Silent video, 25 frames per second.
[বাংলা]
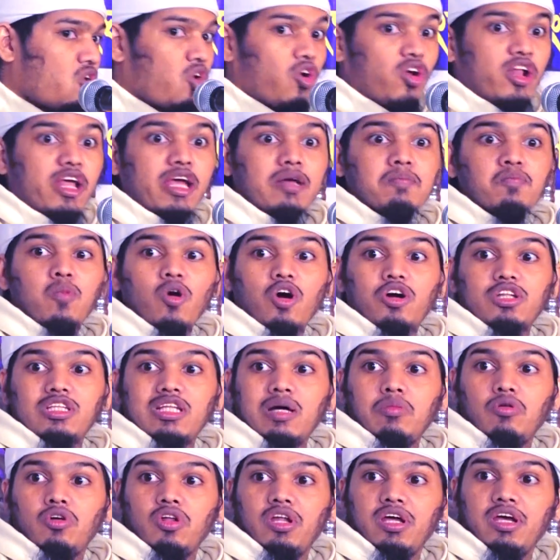অনেক
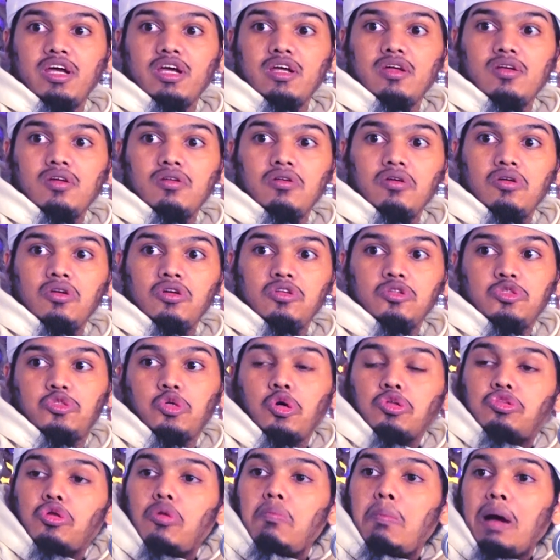বক্তা বলে
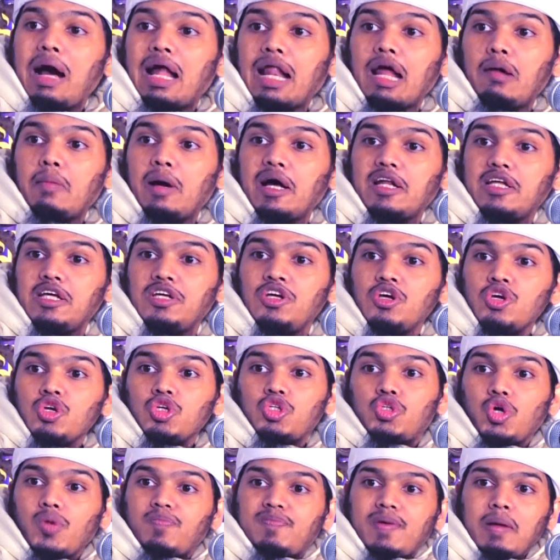যত মারামারি
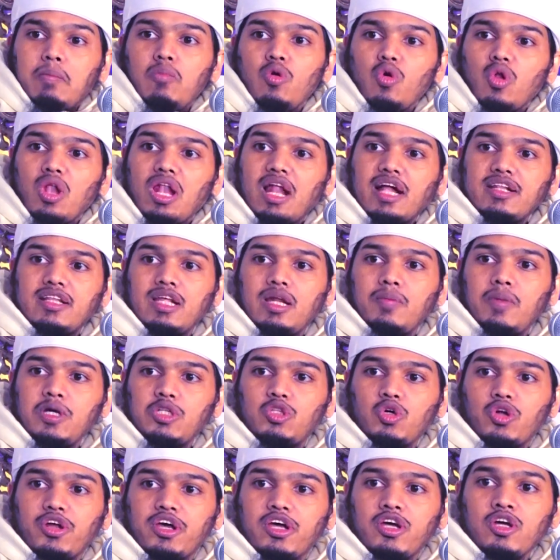সবটা মোল্লাদের
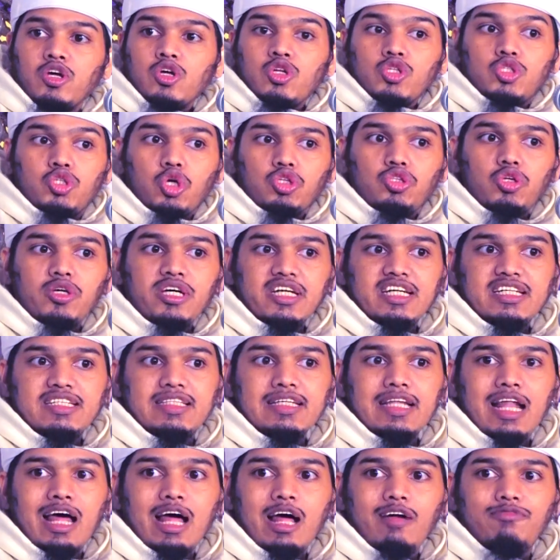ভিতরে যত
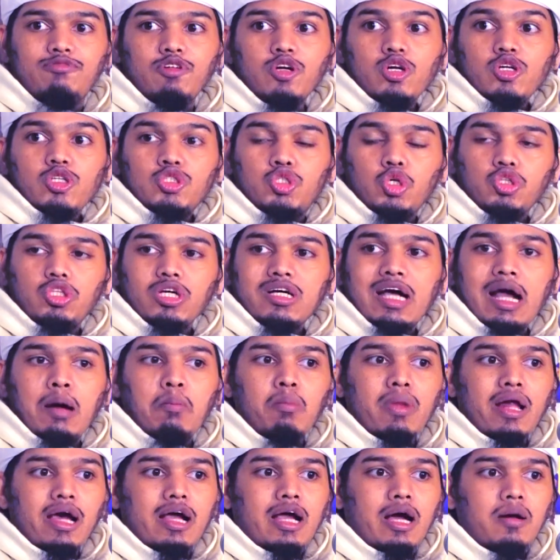ইখতিলাফ যত
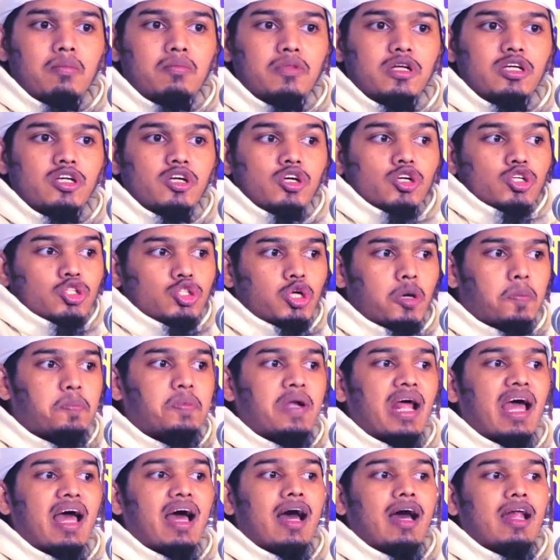কামড়া কামড়ি
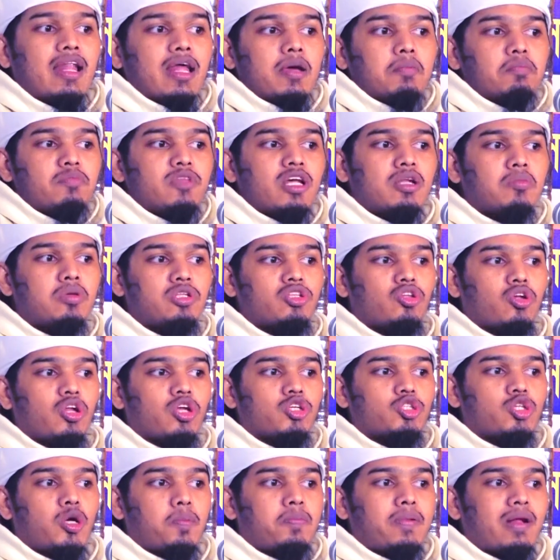সবটা আলেমদের ভিতরে
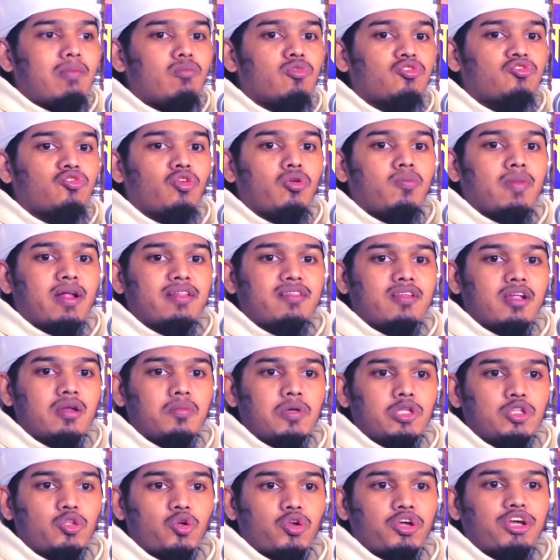সবটা মুসলমানদের
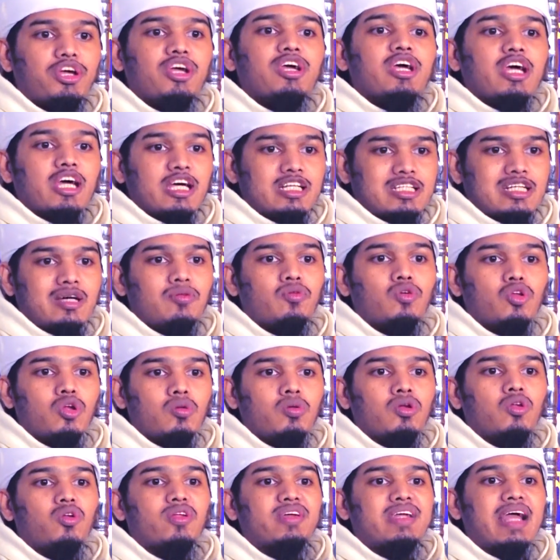ভিতরে এটা বলে
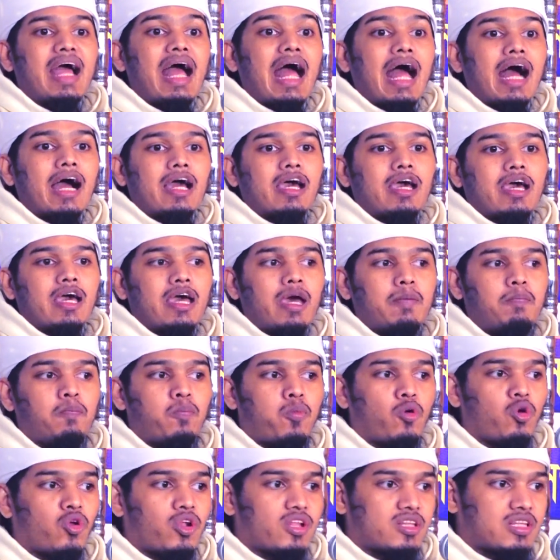বলে নাকি আক্ষেপ
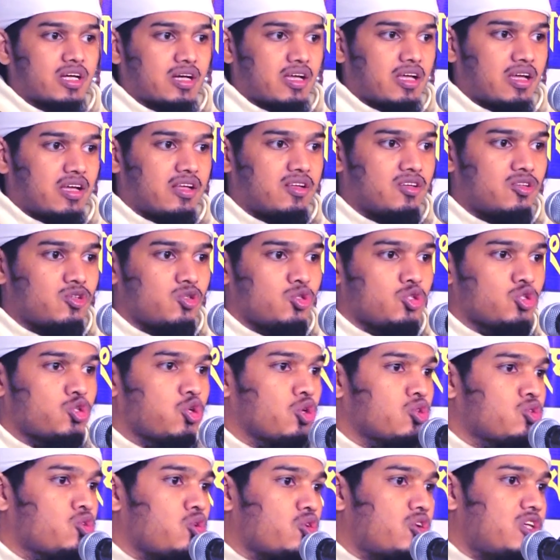করে থাকে
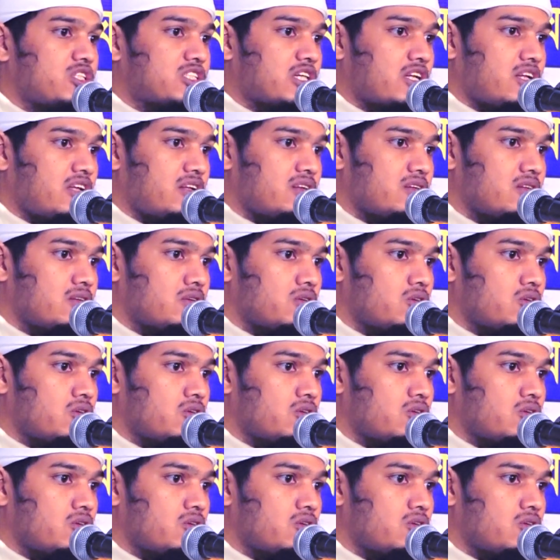সত্য কি জানেন